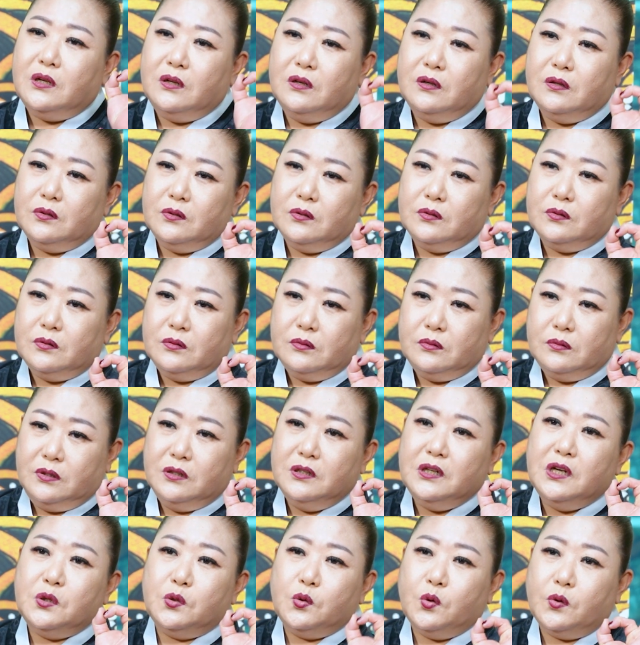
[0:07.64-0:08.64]
켜는
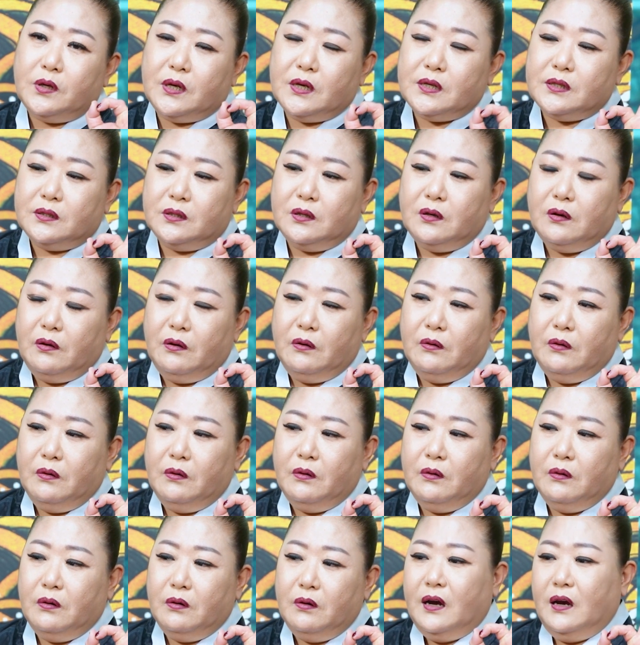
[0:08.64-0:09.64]
등이
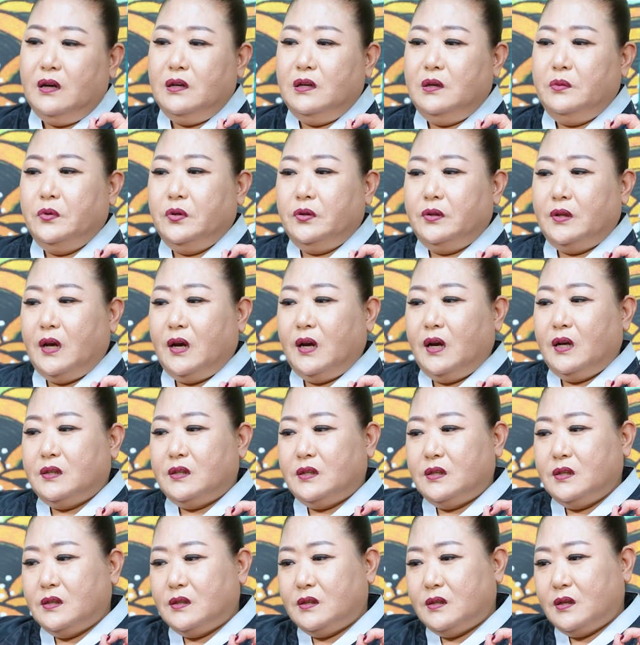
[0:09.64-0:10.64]
좋겠어요? 아니면 내가
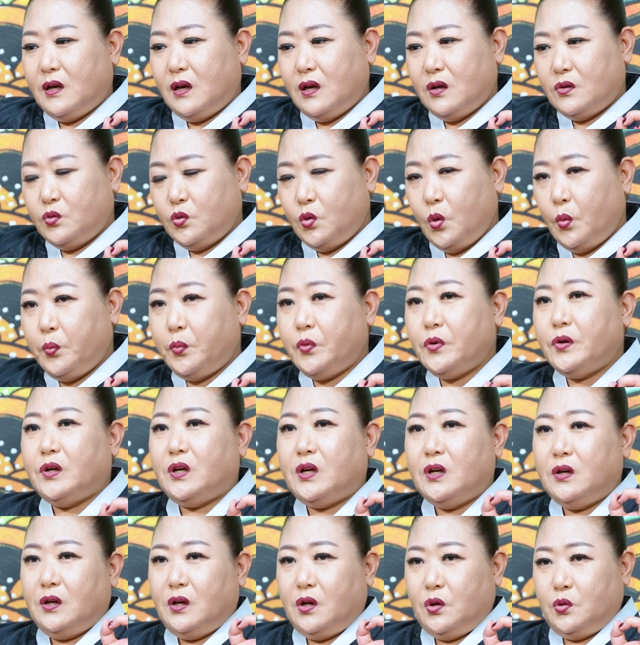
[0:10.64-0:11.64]
진짜 촛불을
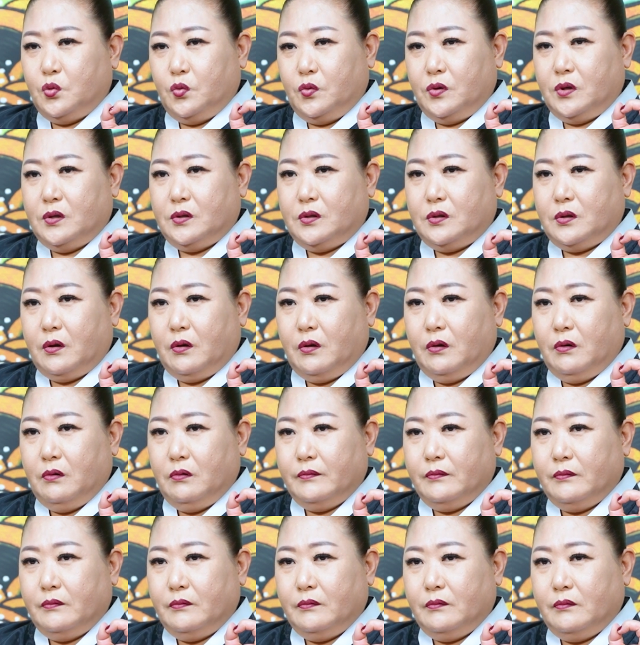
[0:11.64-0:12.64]
켜는 게 좋겠어요?
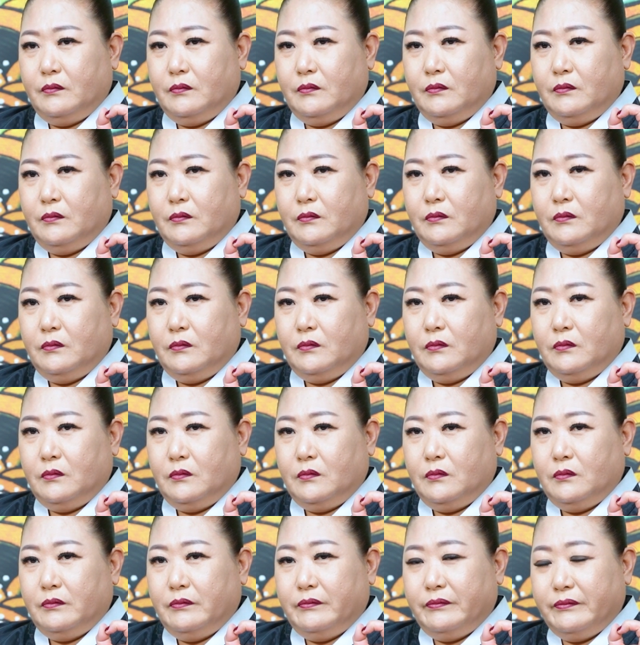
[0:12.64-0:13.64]
둘 다 좋겠지만
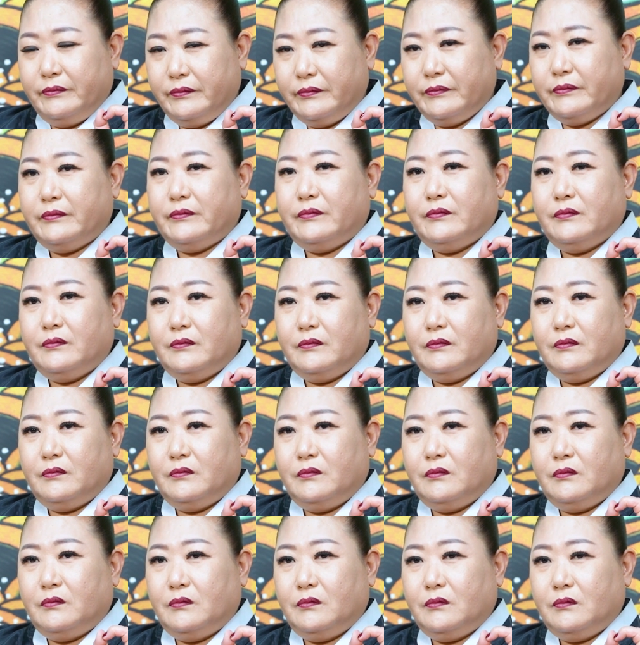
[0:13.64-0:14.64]

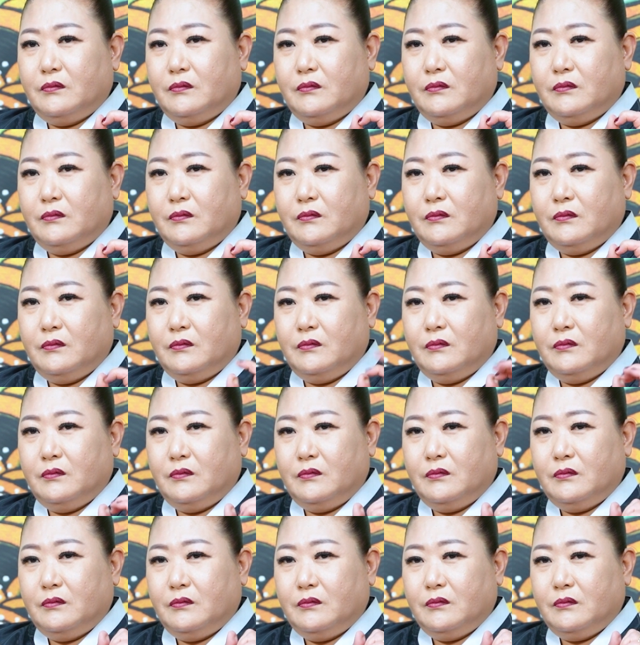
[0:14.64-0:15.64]
선생님이 말씀하시려는
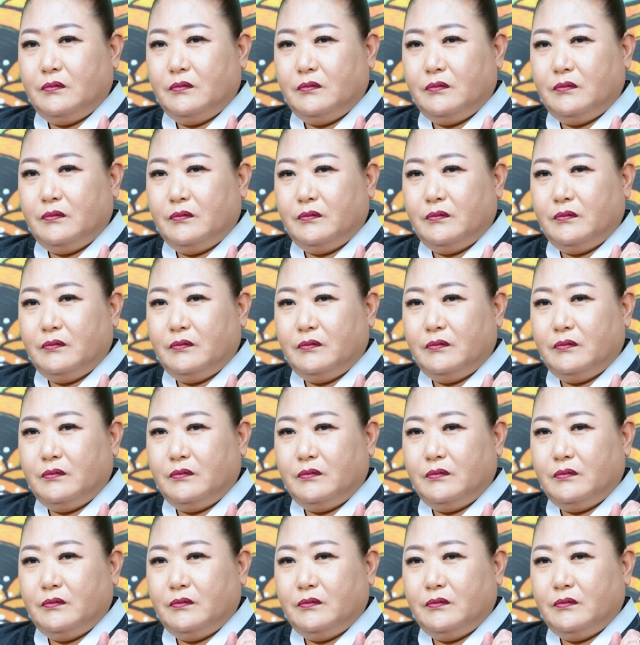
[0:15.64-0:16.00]
게 아마 이제